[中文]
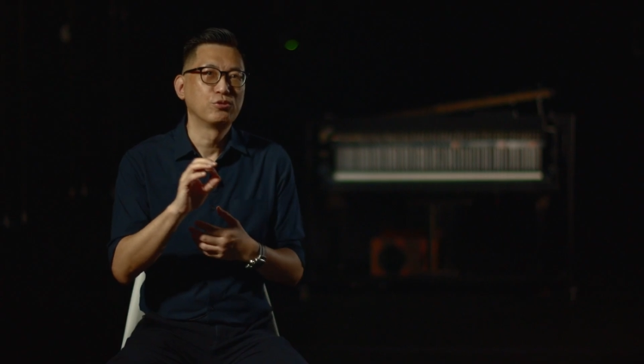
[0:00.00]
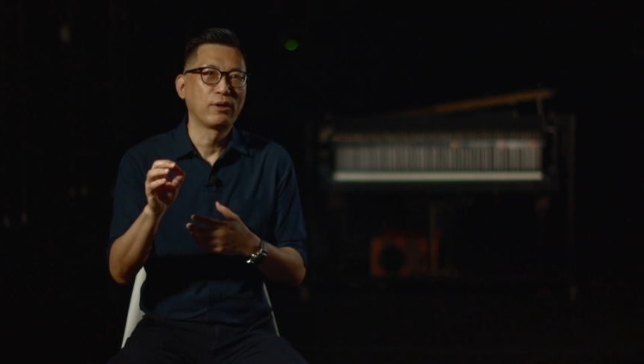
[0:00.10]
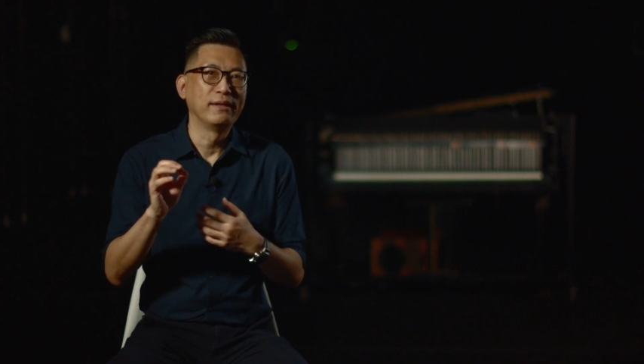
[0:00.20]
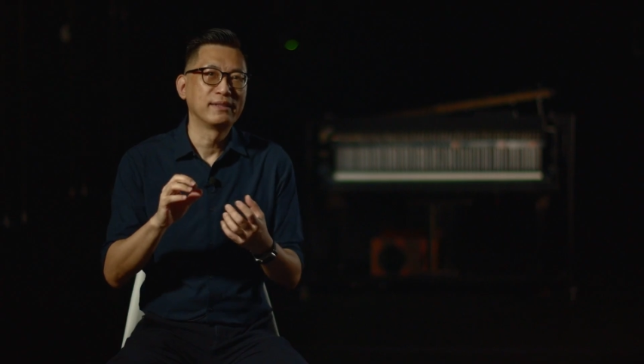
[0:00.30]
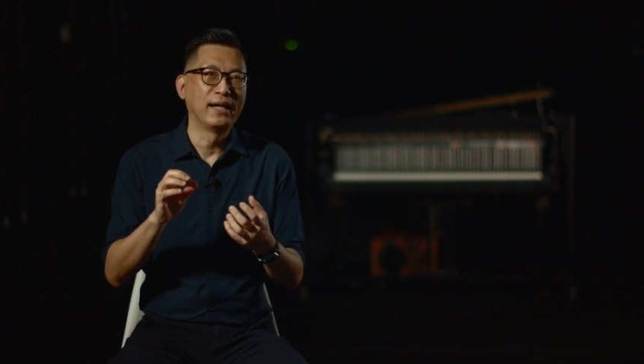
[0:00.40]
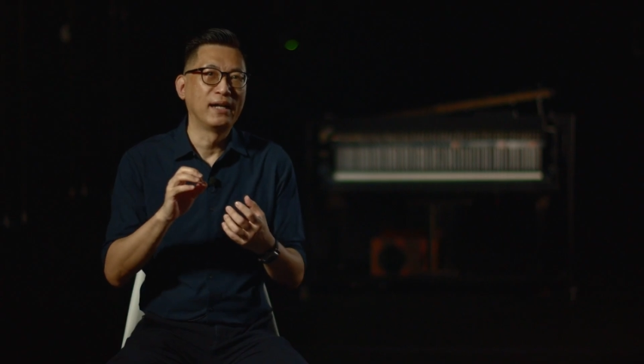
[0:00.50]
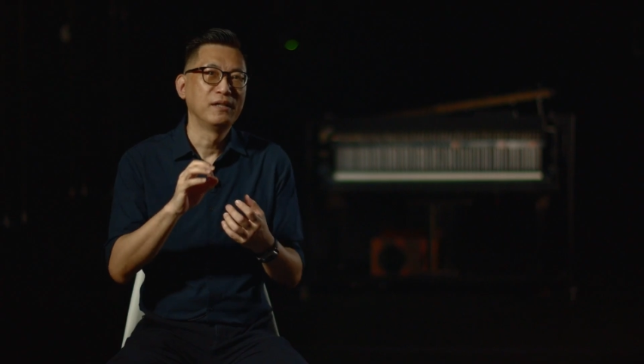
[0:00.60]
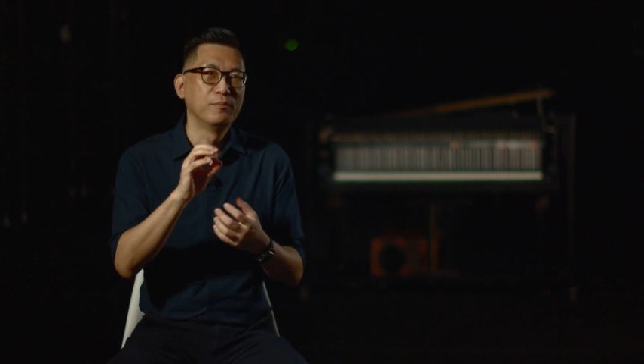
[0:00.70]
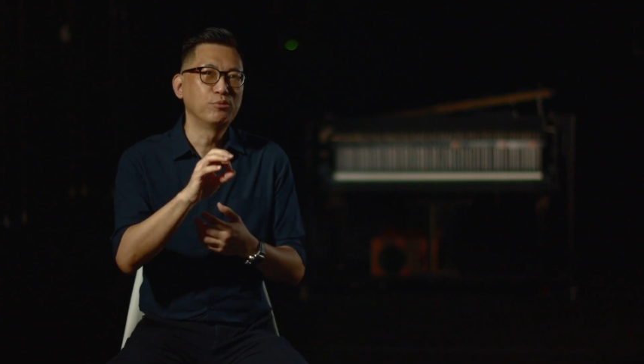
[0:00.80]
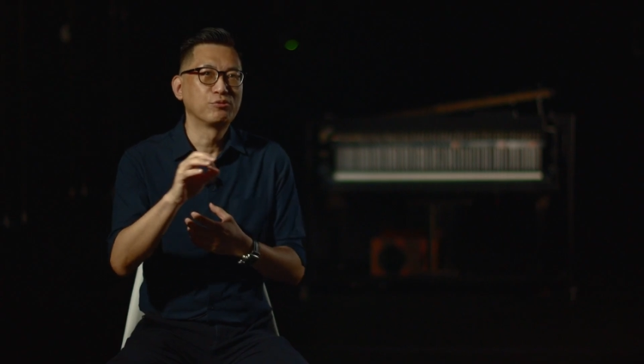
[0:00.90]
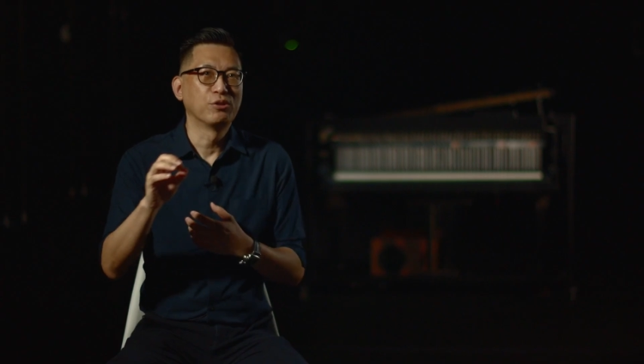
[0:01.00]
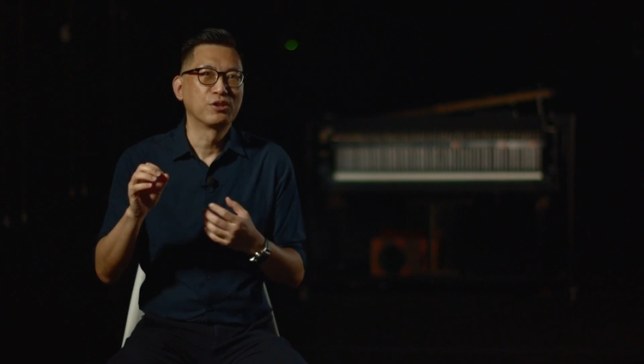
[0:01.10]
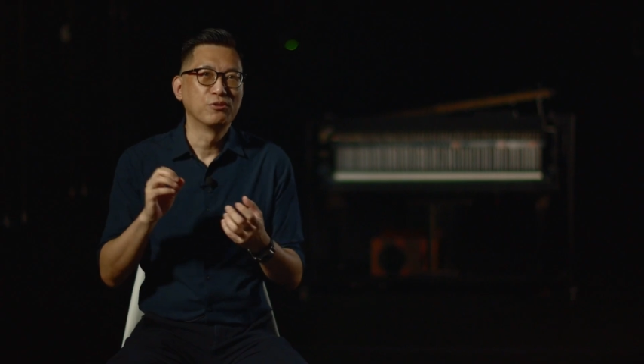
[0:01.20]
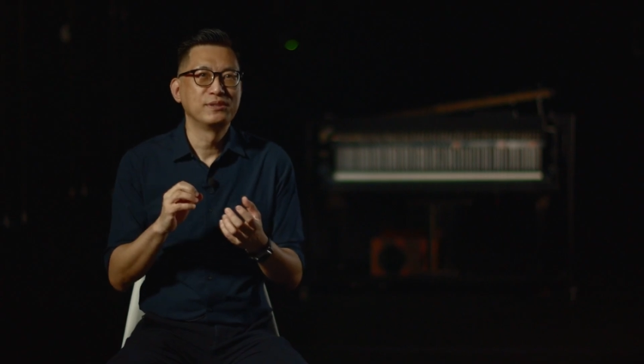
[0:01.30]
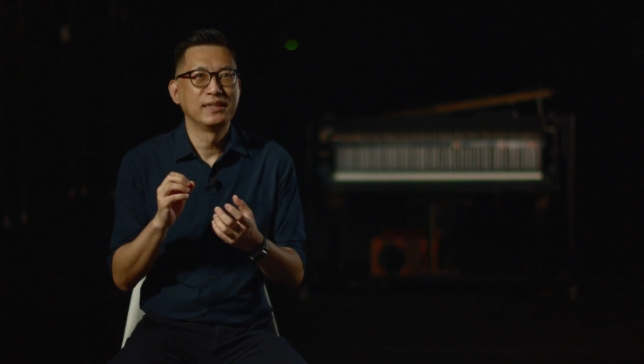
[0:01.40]
传达不同
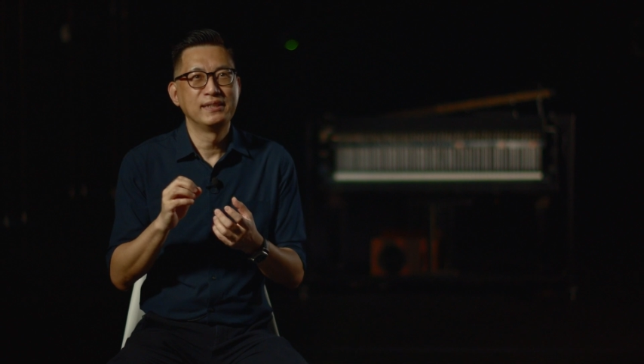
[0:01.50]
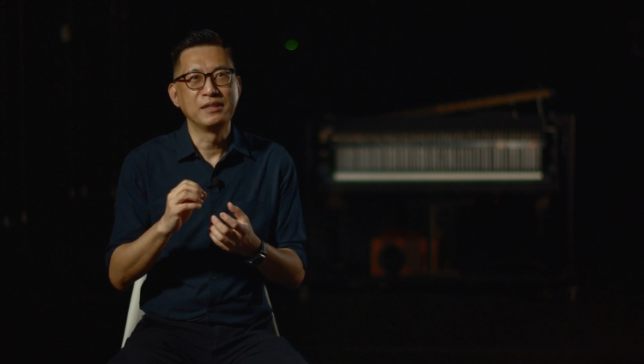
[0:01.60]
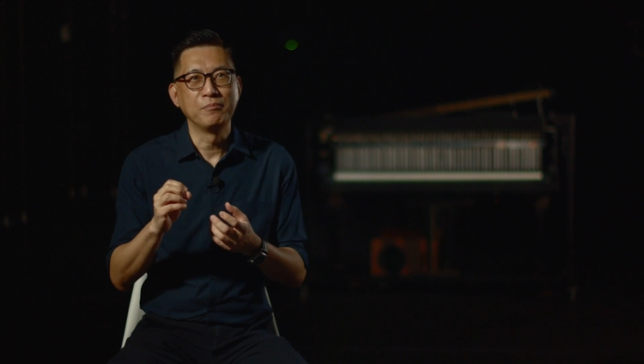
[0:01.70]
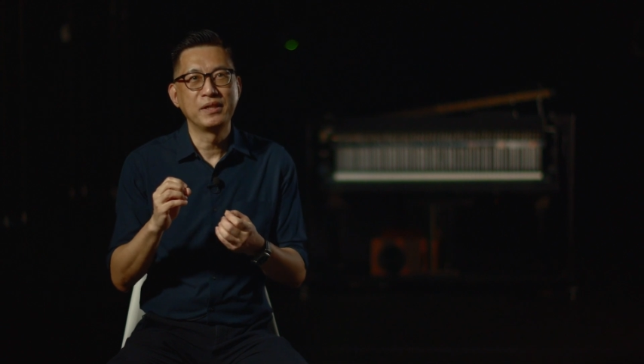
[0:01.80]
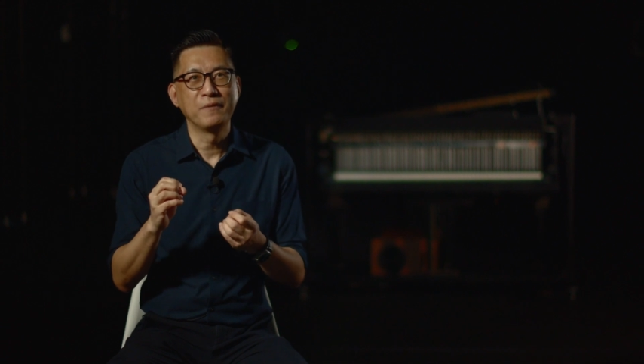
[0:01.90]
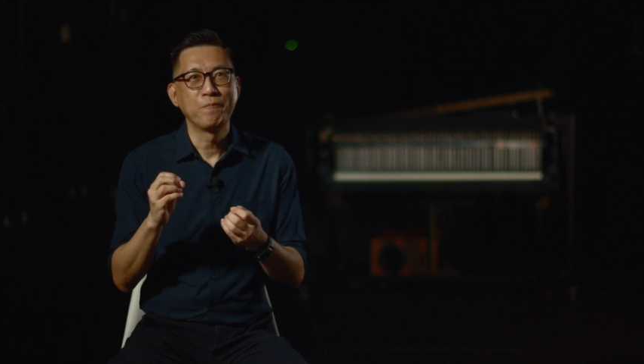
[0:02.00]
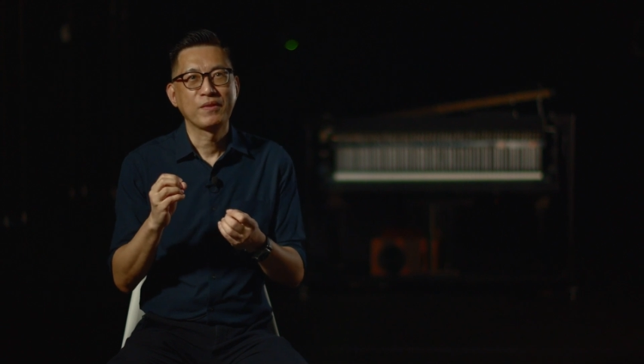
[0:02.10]
空间里面